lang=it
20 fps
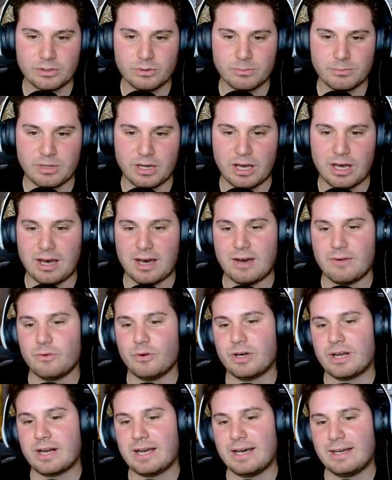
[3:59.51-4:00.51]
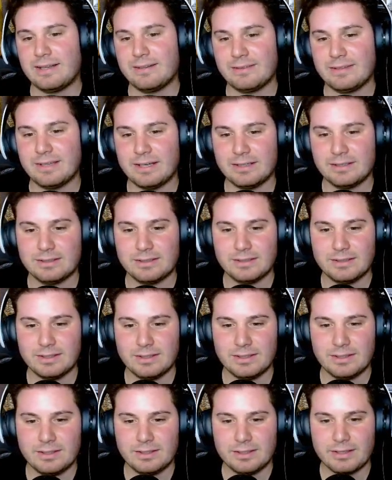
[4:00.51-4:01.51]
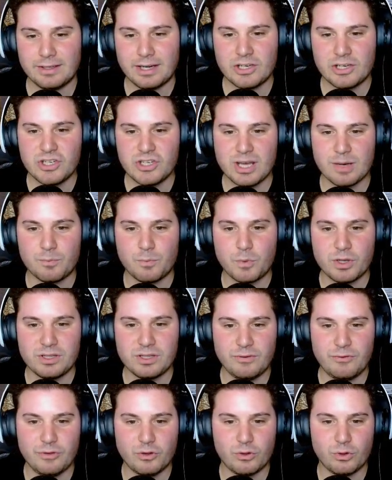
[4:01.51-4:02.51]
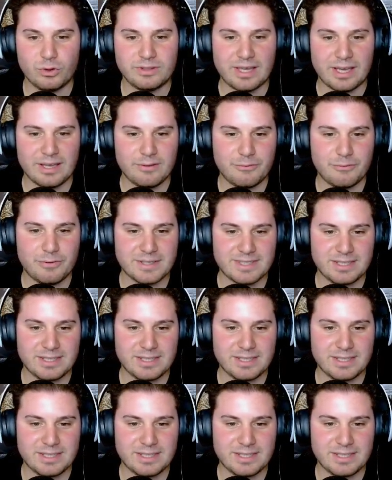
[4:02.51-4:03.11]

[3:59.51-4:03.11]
Co Bravo Aranda. Regina è un po' in difficoltà in fase